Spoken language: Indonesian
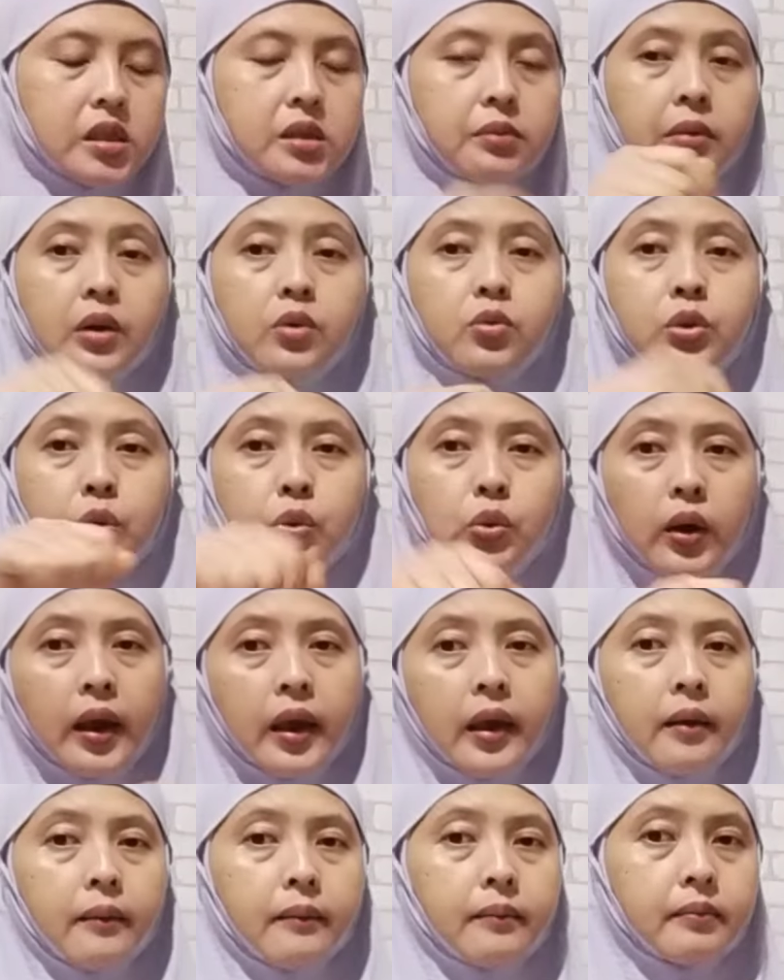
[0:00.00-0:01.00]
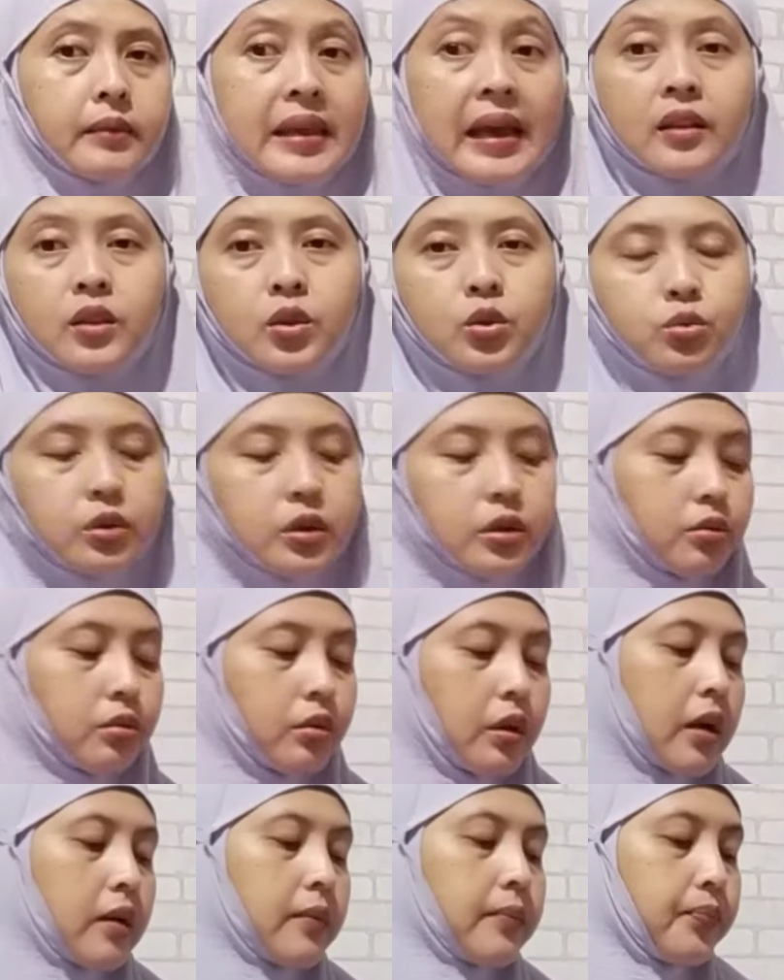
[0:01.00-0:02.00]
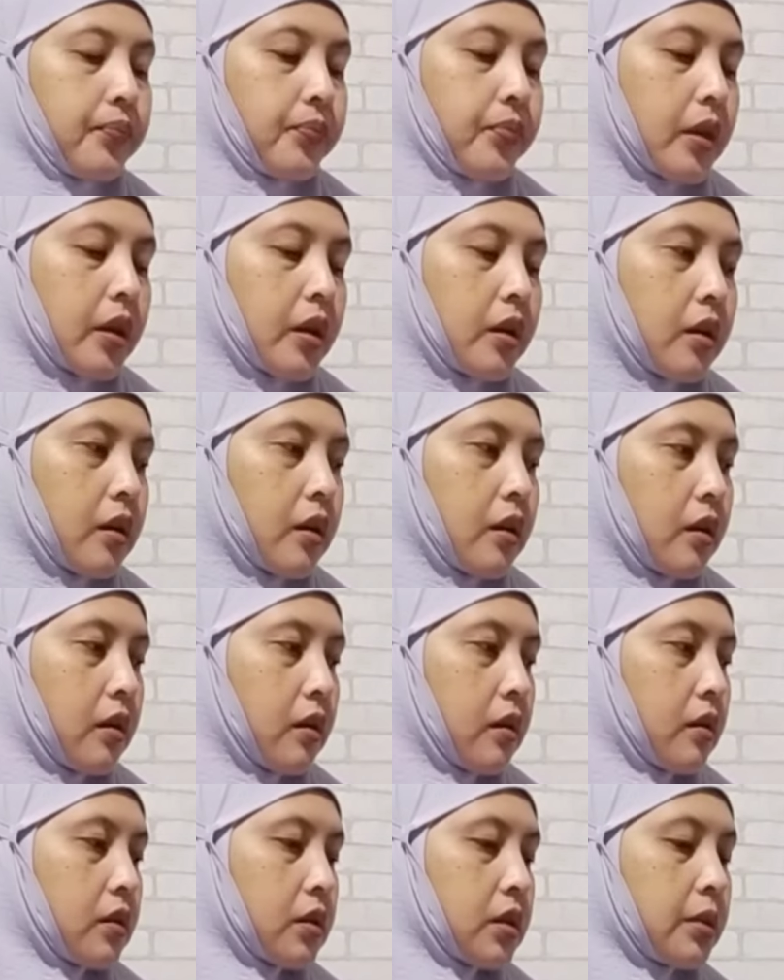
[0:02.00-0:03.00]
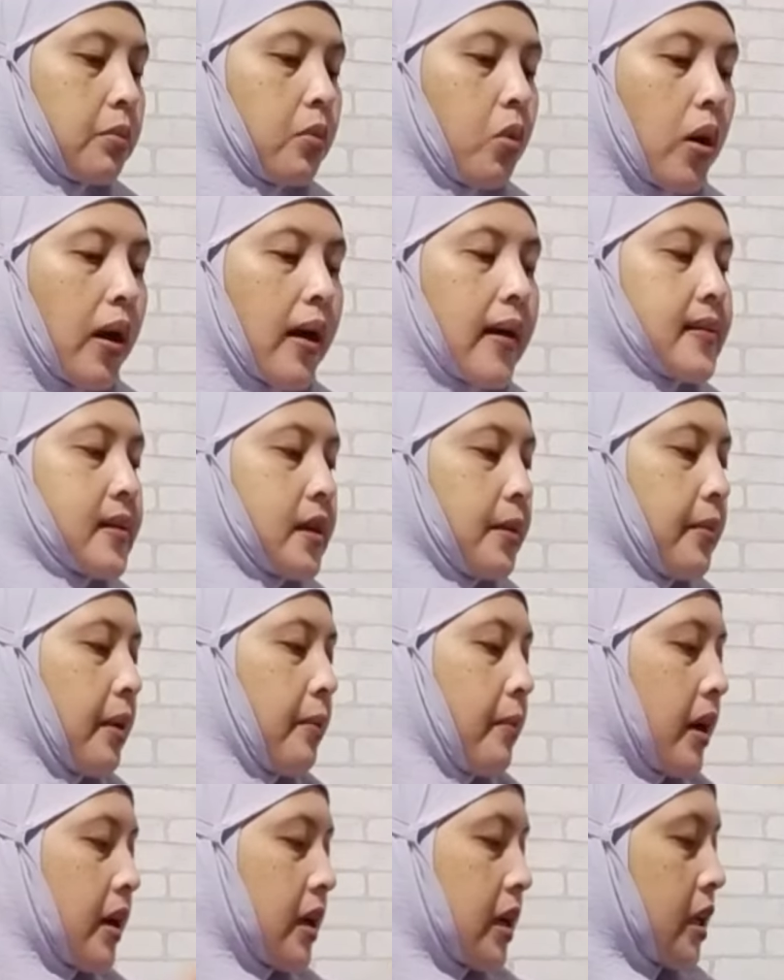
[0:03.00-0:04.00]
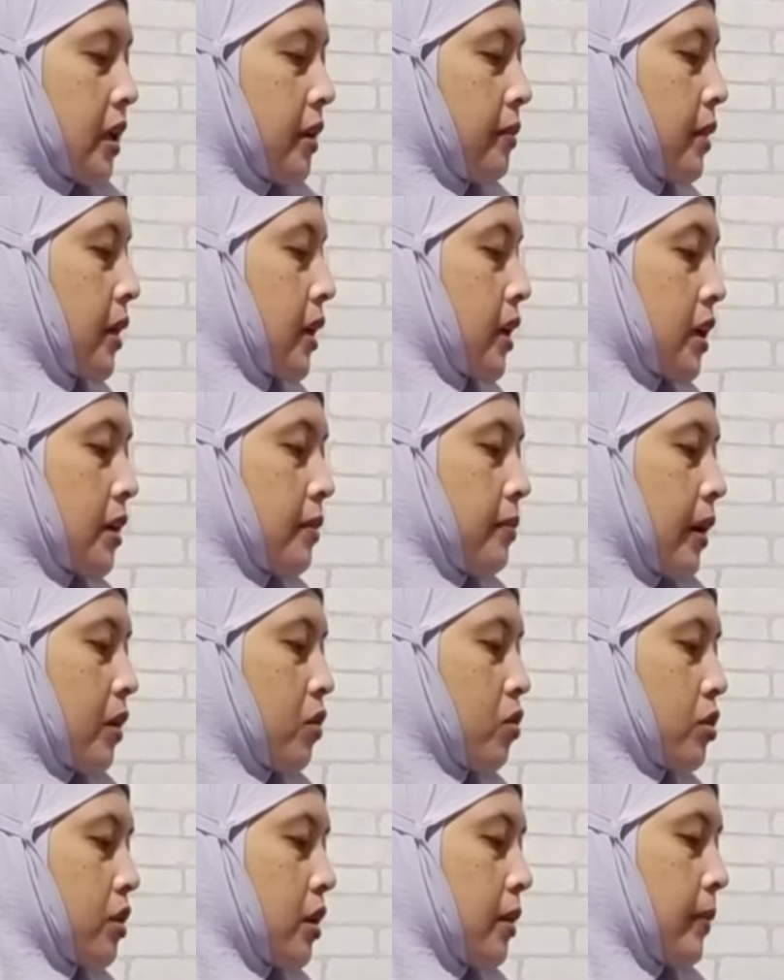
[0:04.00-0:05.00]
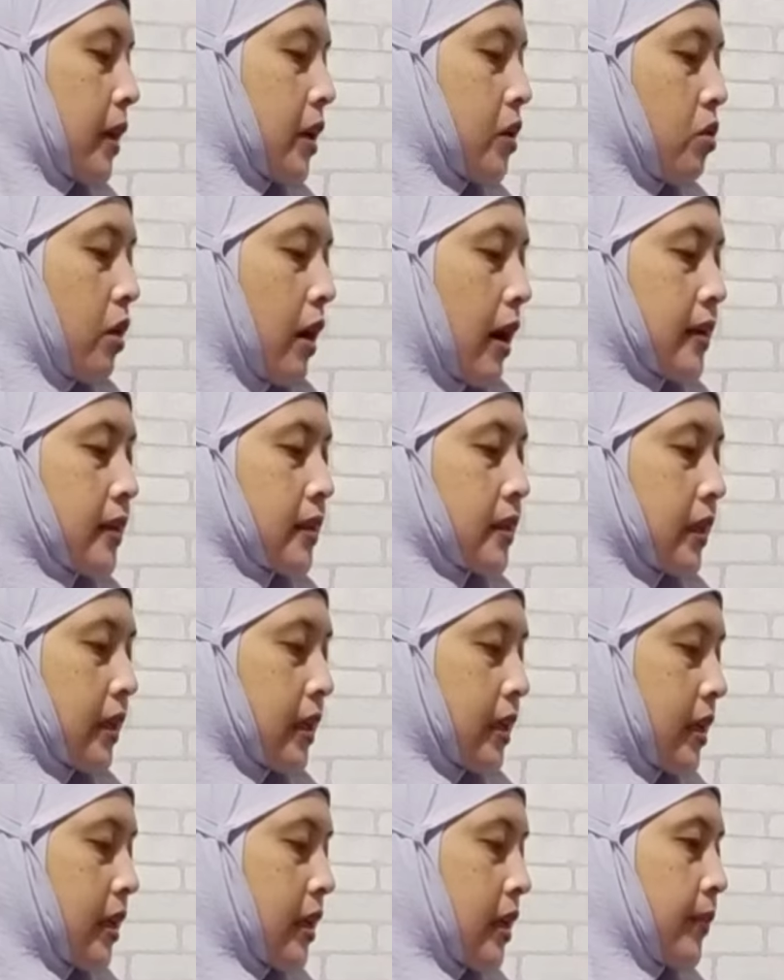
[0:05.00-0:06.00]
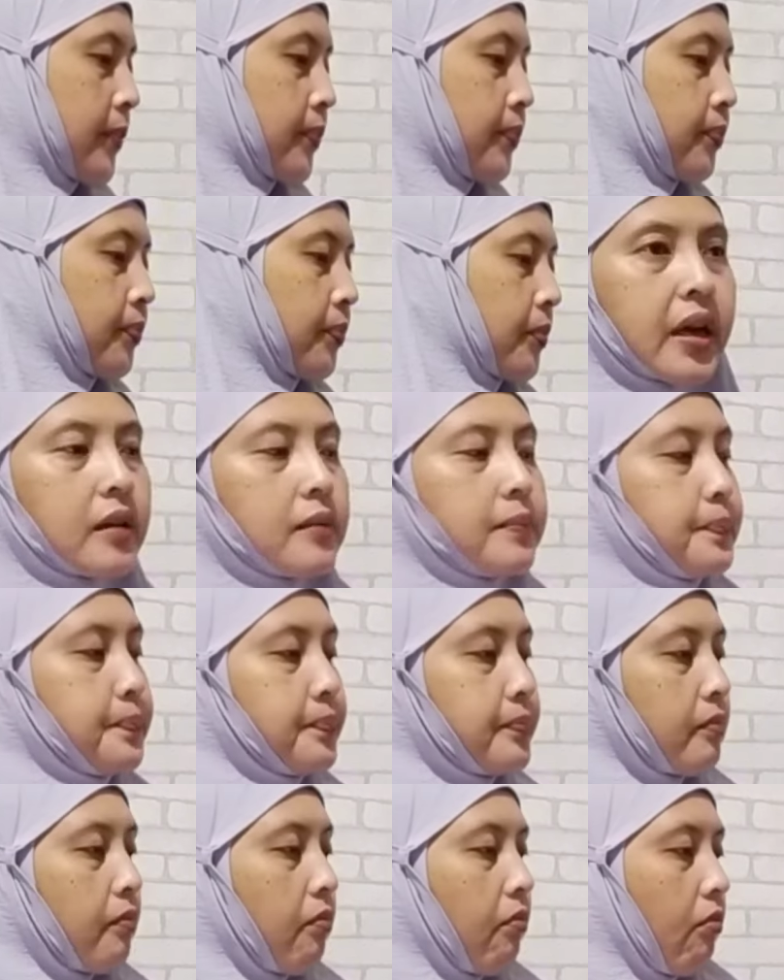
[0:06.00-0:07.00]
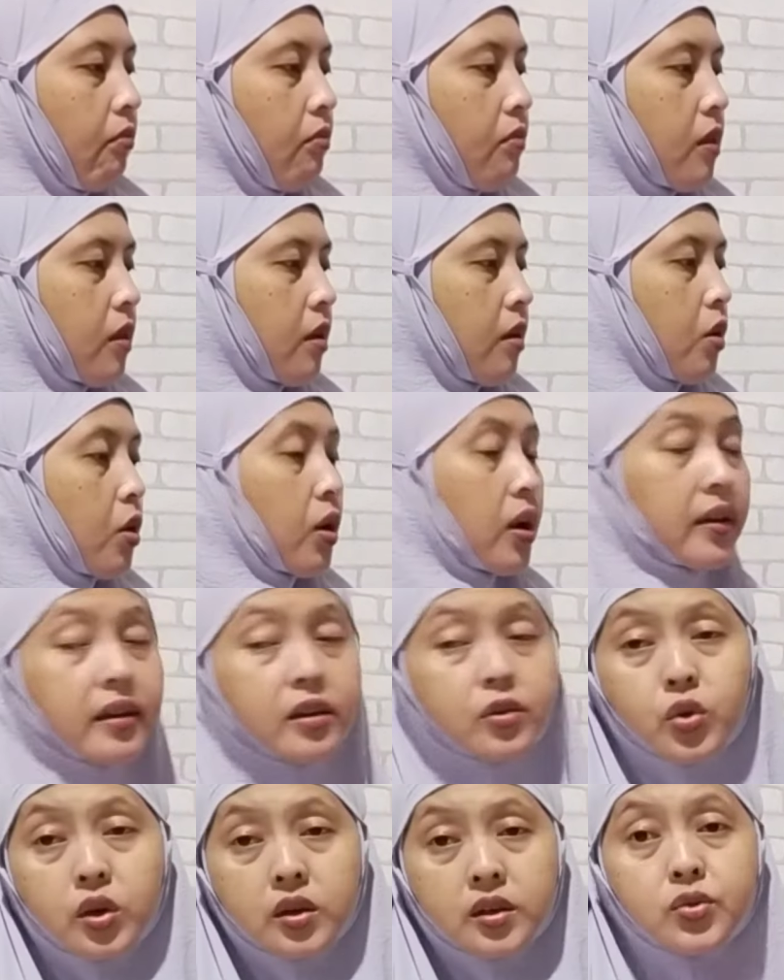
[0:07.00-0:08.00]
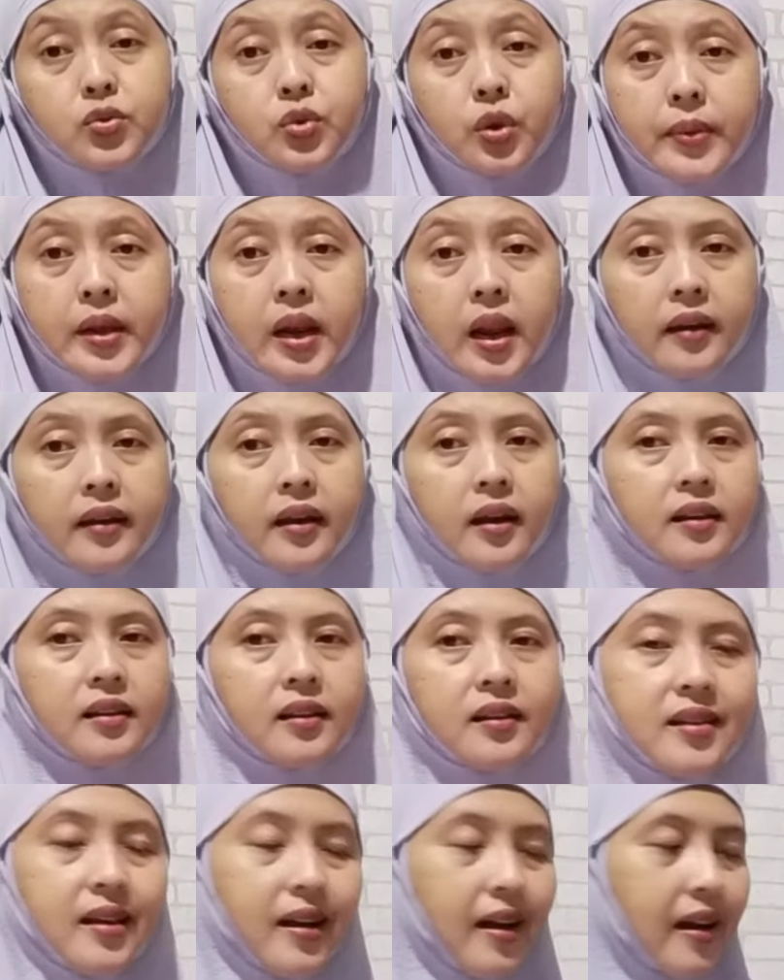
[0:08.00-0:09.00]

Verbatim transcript: si madu itu kayak nyatu gitulah semoga aja memang ini bener madunya madu asli kan orang yang jualnya juga bilang ya katanya